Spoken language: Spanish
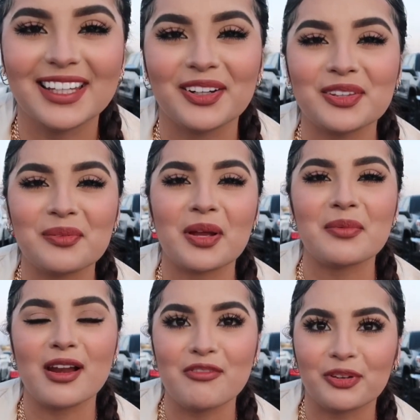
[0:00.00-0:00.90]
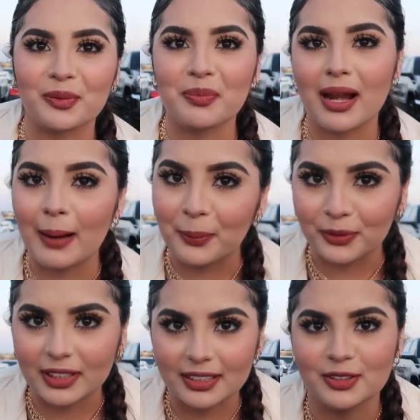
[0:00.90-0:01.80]
quiero, tomarme la foto para la
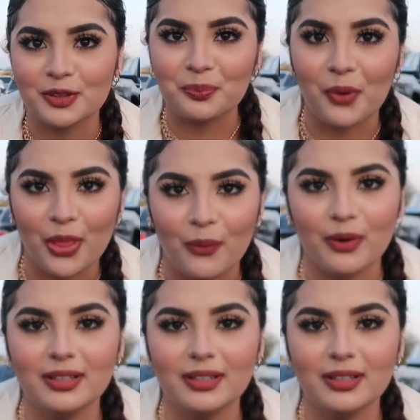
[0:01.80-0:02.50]
portada y no puedo.